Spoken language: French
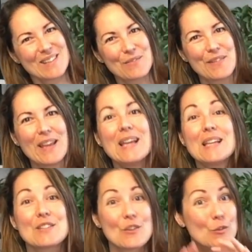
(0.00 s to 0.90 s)
fait,
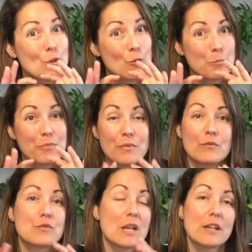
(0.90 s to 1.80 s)
c'est une loupe.
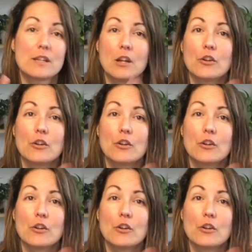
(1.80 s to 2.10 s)
Vous allez dans le